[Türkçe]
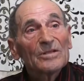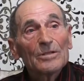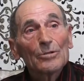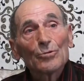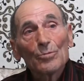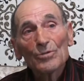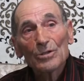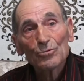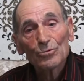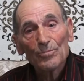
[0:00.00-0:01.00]

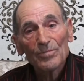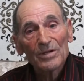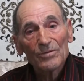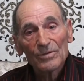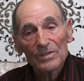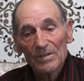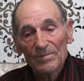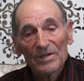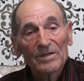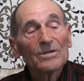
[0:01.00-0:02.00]
Dedomda durdum ben orada
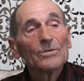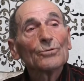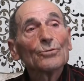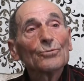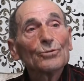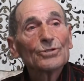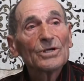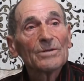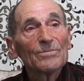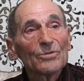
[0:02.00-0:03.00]
bir üç
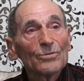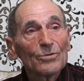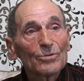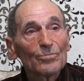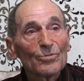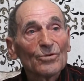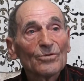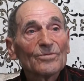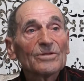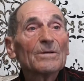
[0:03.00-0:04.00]
ay mı dört mü?
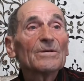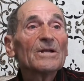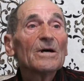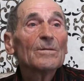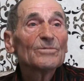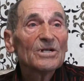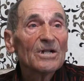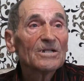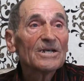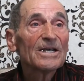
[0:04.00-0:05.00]
Dayını
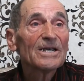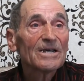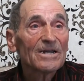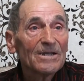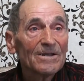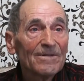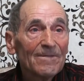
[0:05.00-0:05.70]
amcalda giyere.